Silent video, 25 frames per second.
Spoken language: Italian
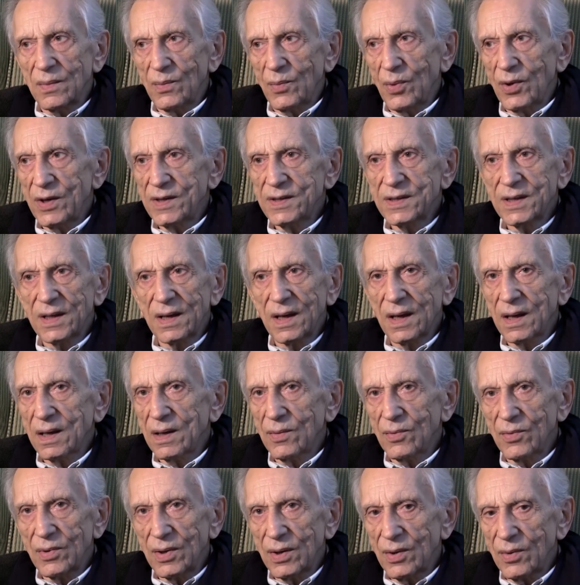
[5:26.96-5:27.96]
può essere
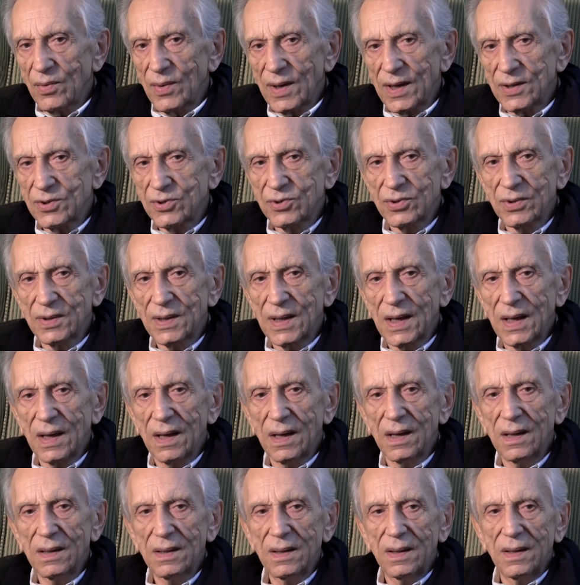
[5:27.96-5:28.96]
anche un linguaggio
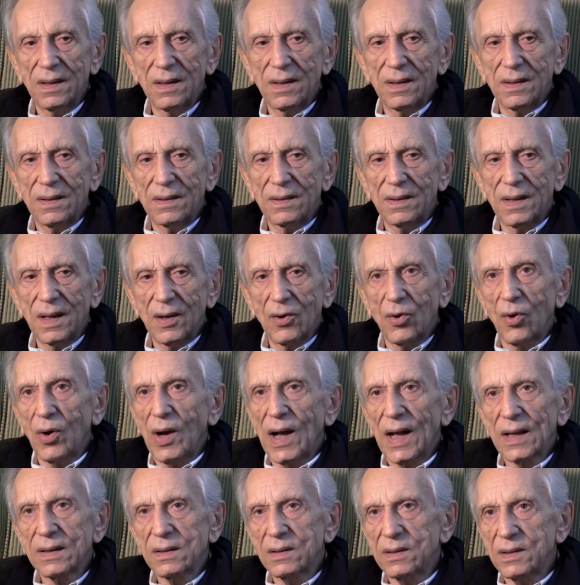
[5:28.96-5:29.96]
da, da
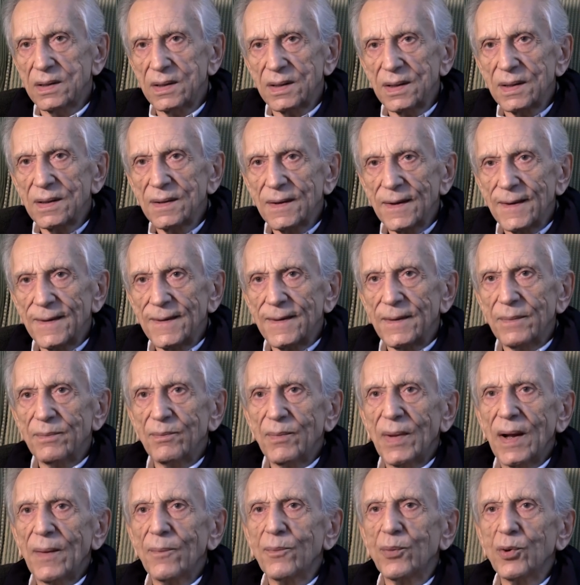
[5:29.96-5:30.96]
coatti,
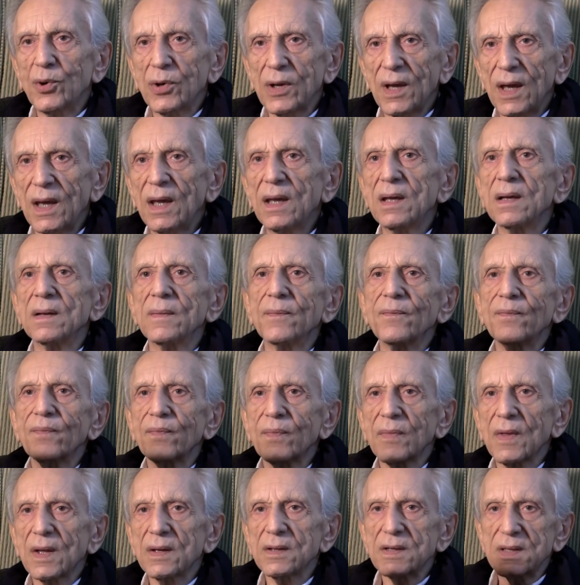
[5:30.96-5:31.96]
ma purché
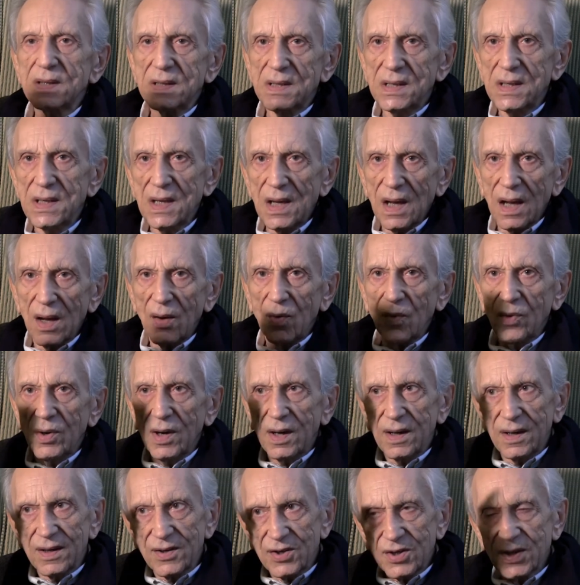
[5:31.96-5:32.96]
sia
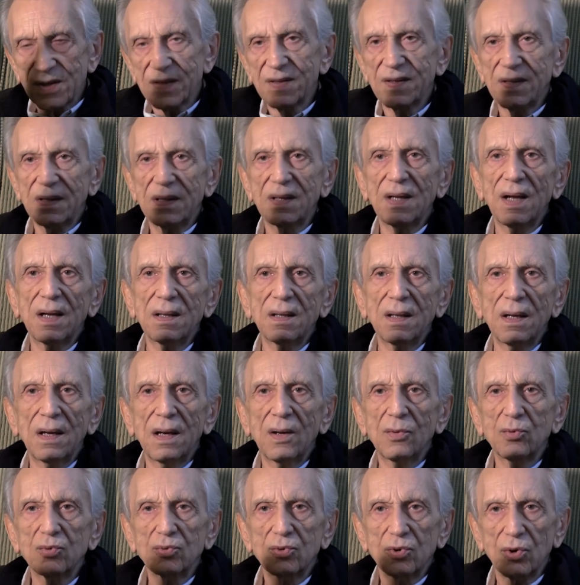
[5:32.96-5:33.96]
una necessità
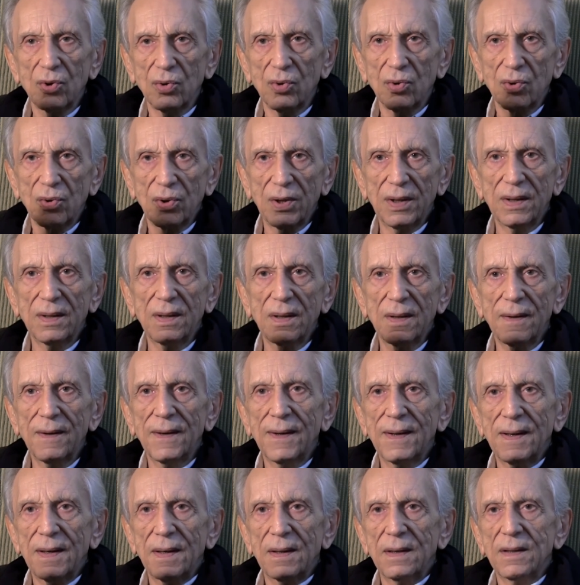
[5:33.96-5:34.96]
dell'autore. Di,
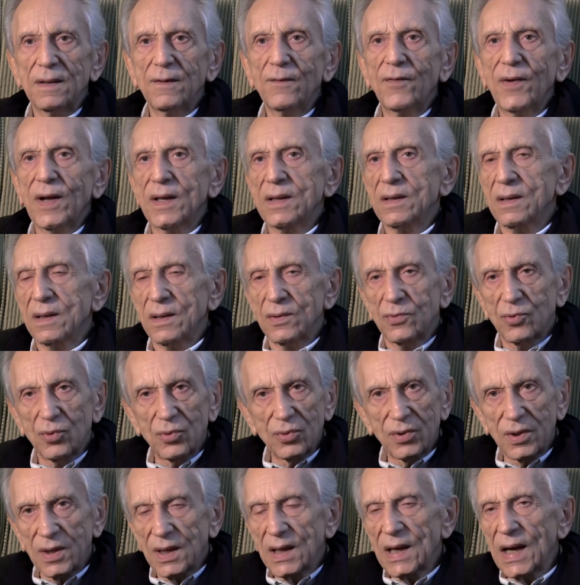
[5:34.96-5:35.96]
difatti
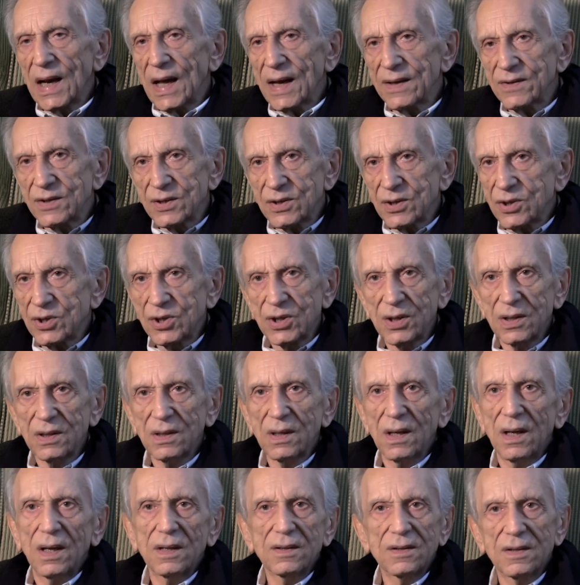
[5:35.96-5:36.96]
tutti i
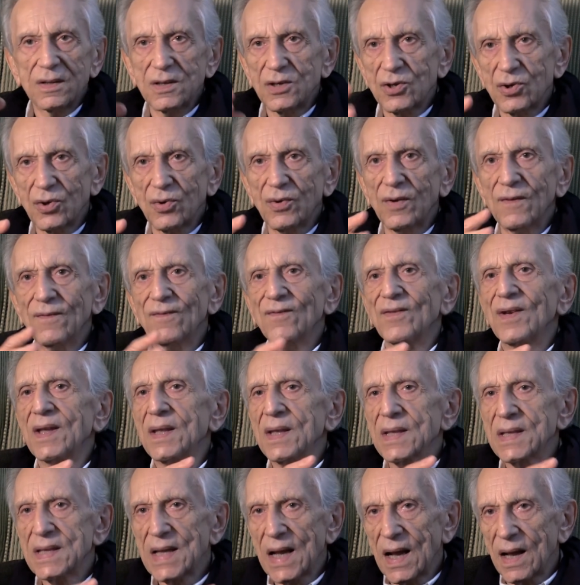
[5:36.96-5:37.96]
classici si sono
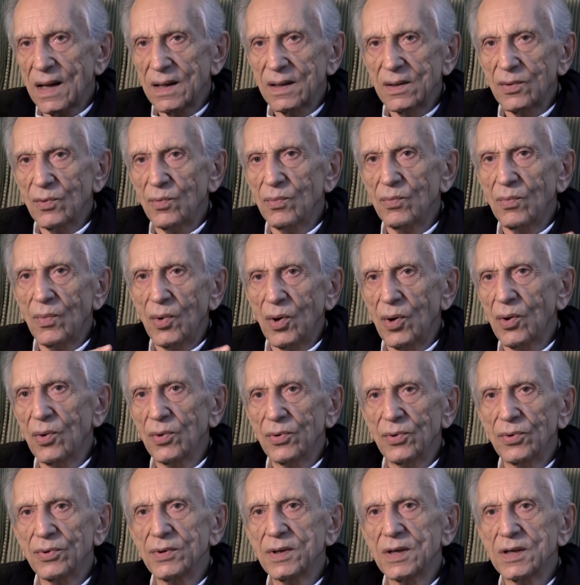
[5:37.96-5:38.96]
inventati un
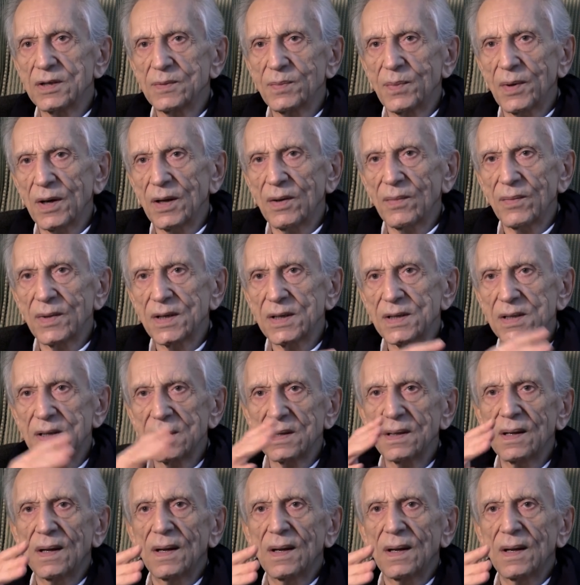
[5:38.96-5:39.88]
modo di esprimersi.